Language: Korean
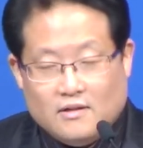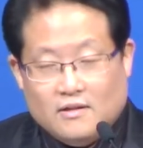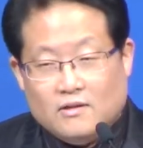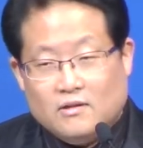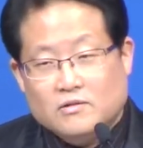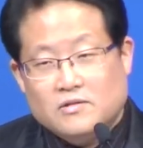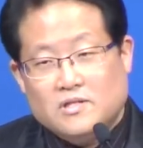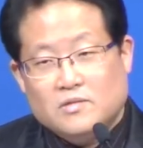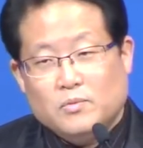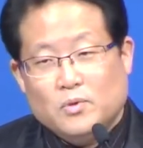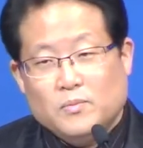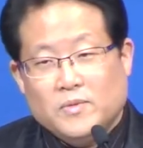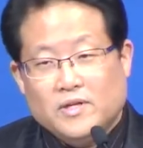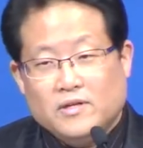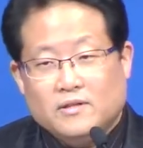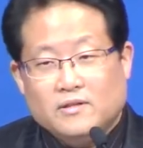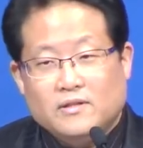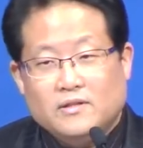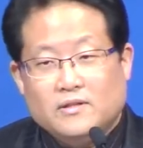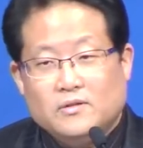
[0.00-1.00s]
어찌
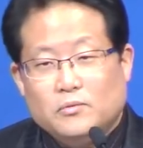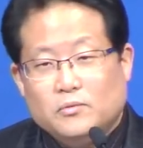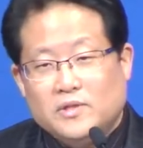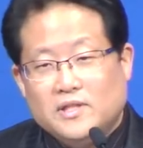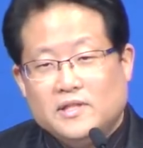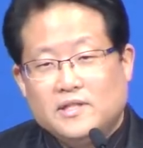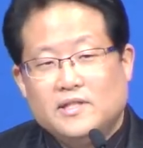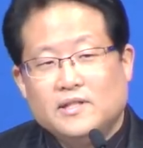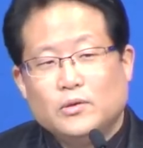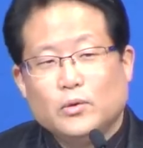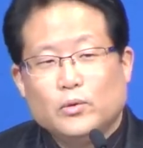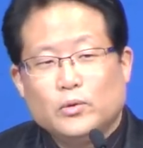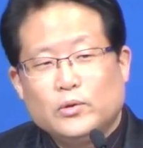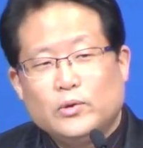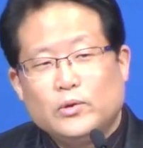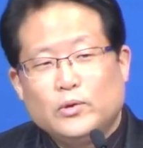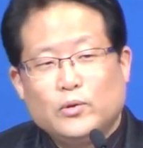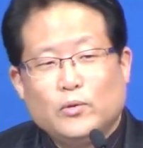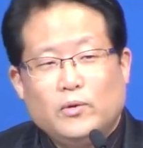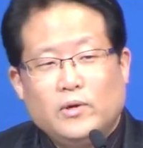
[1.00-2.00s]
보면 우리
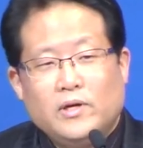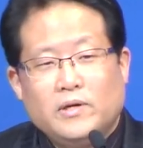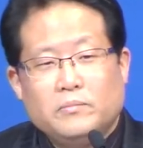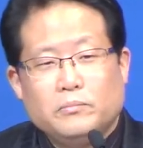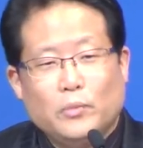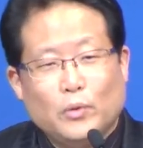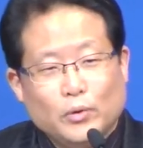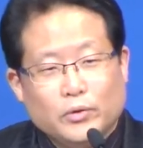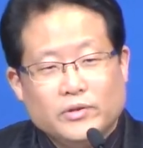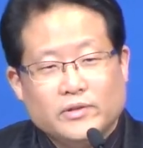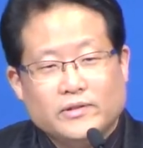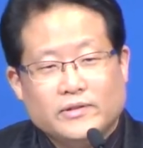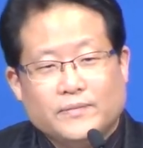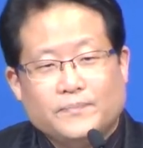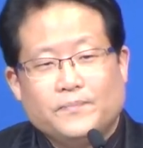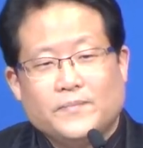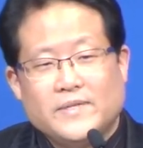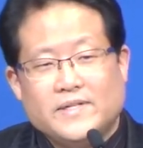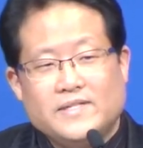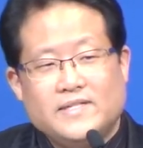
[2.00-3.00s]
기독교의 모든
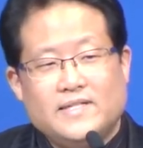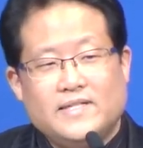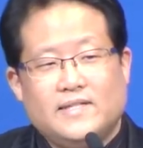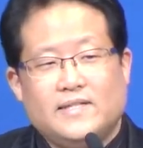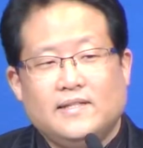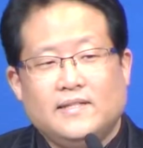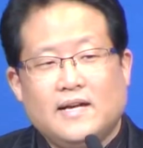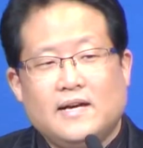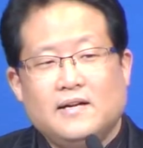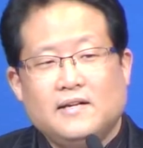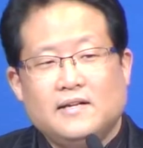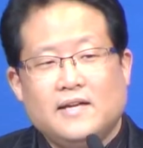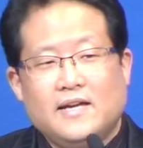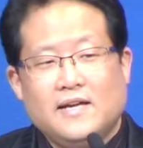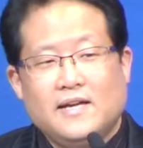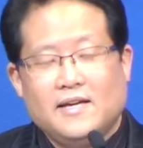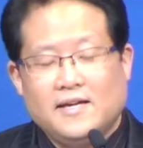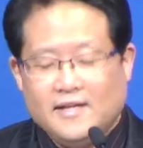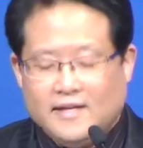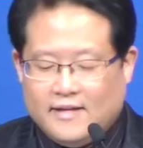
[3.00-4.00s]

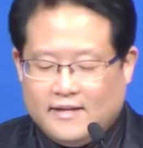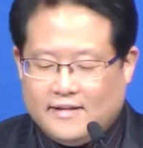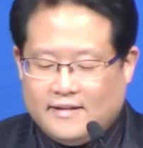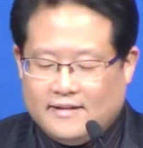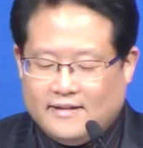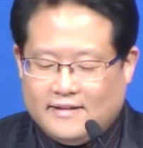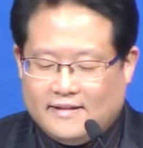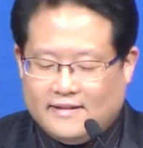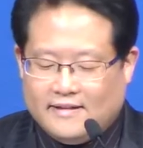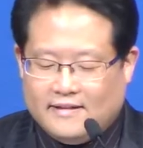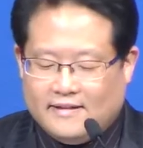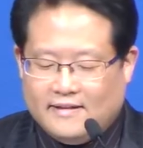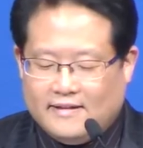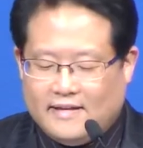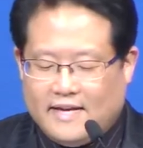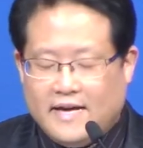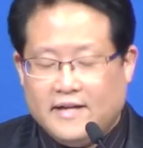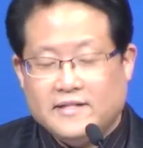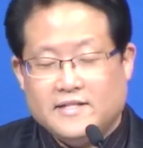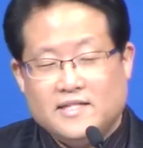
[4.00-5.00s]
신앙의
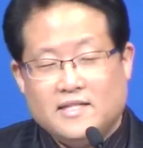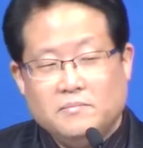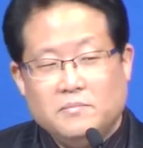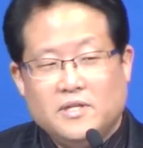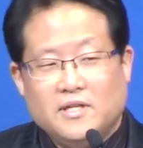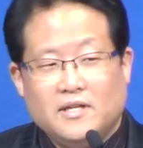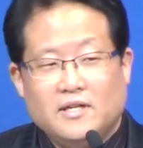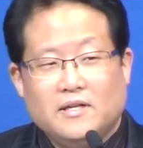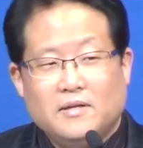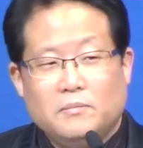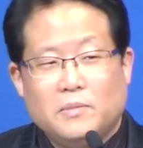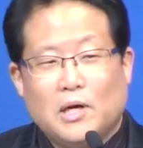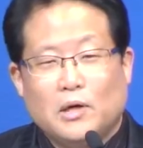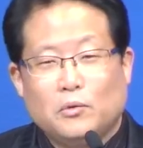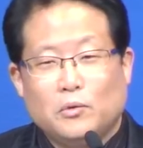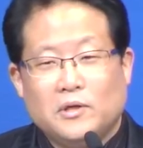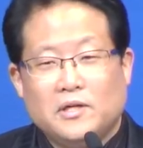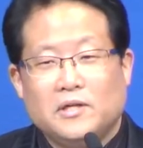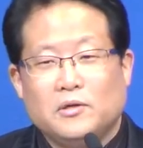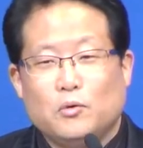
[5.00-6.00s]
핵심이
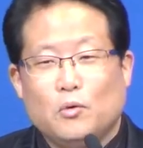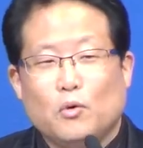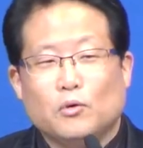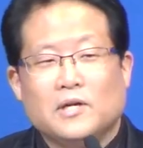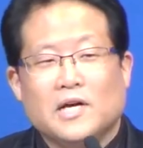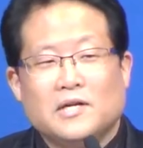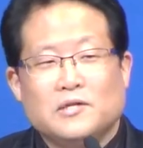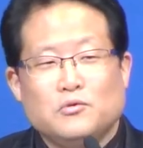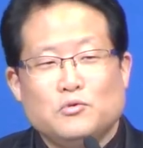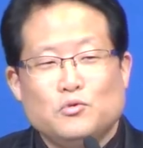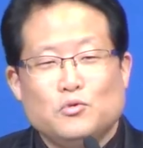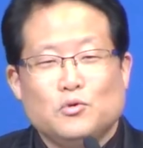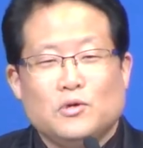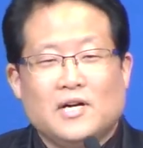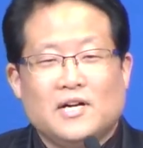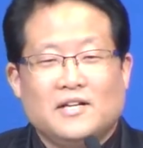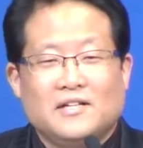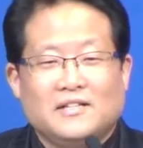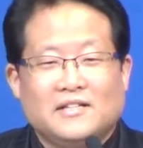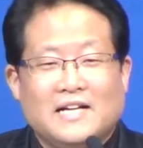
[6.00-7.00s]
바로 이 고난
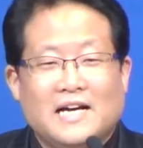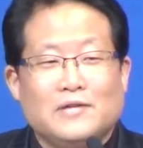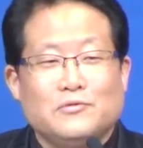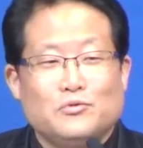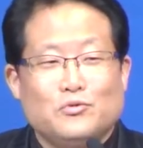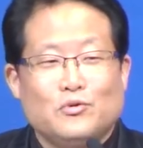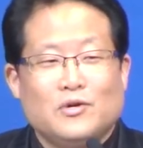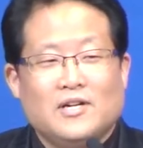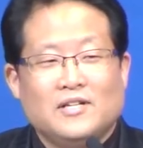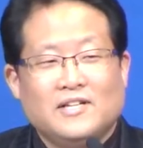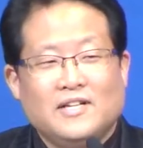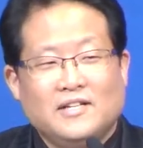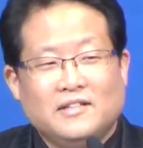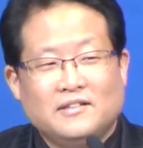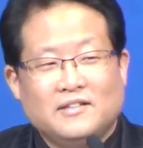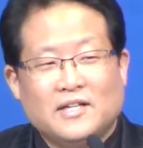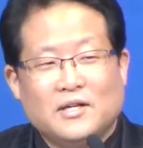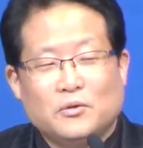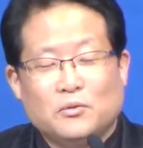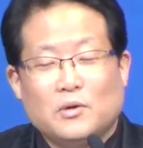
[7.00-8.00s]
주간 한 주간에
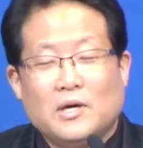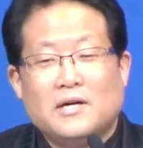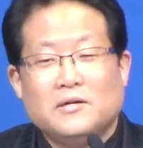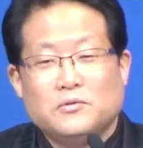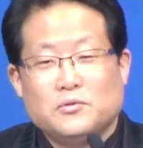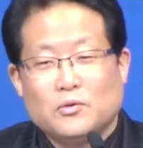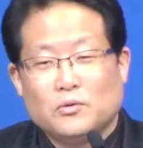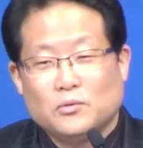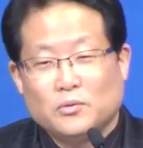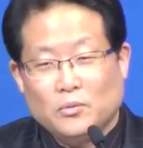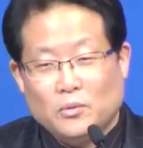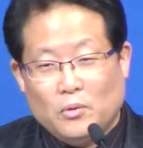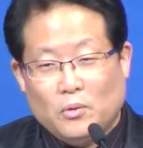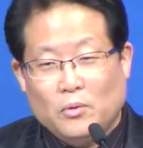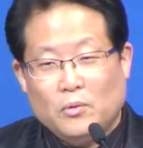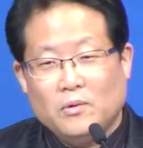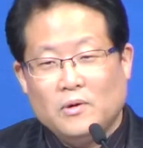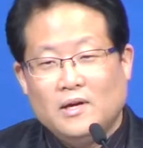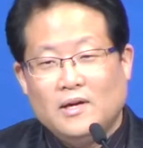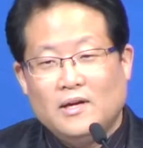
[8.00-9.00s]
있다고 할 정도로